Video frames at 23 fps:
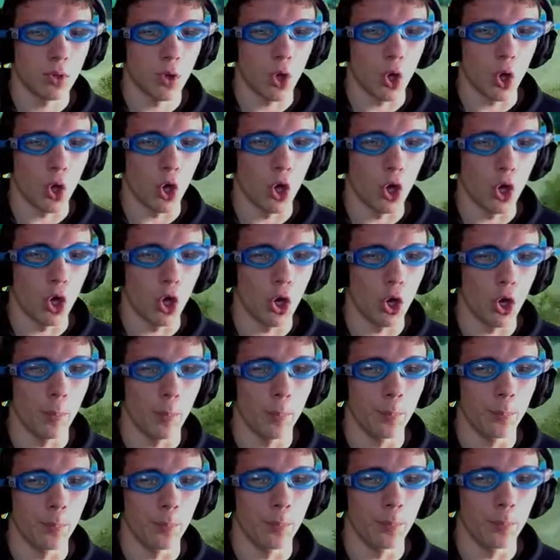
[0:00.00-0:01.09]

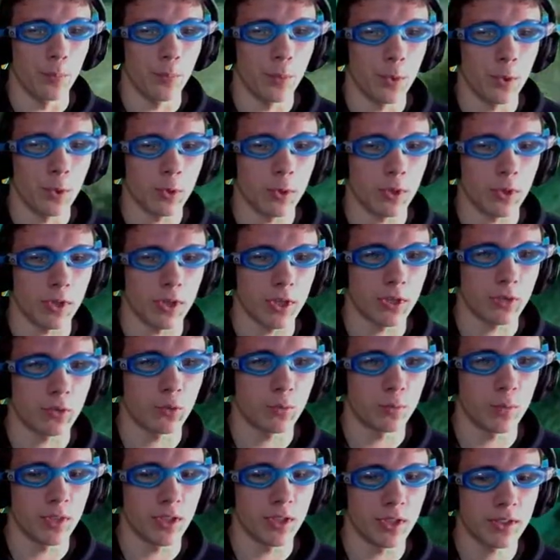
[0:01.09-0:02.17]
Ähm. Okay, er tut
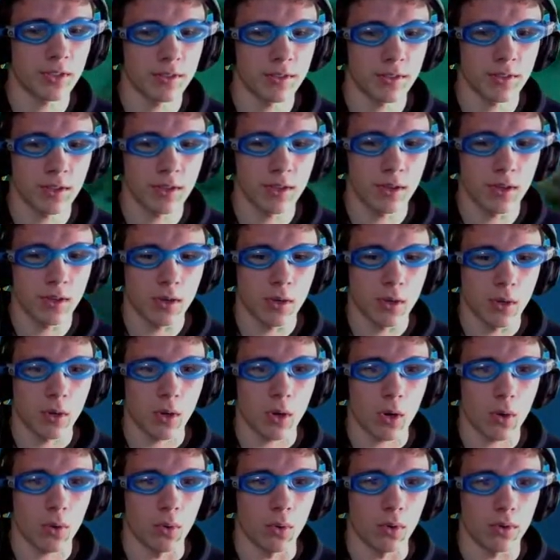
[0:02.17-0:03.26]
mir nichts.
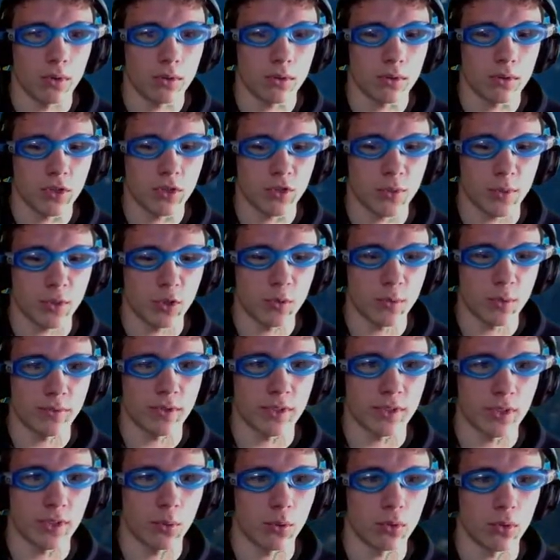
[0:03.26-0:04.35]
Oh, schon mal die
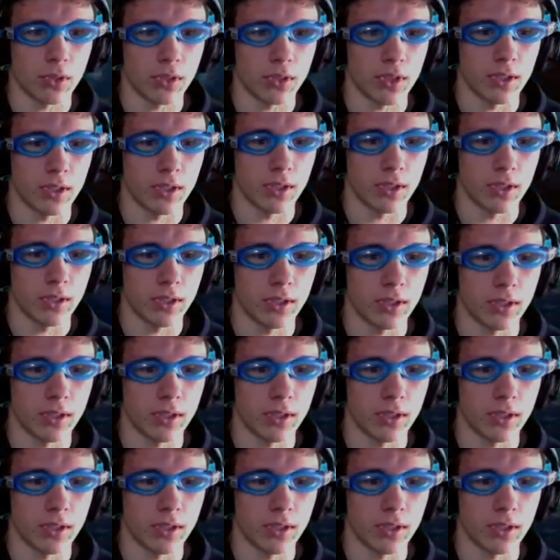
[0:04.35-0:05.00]
Oberfläche. Oh Gott, nein, nein, nein, nein, nein,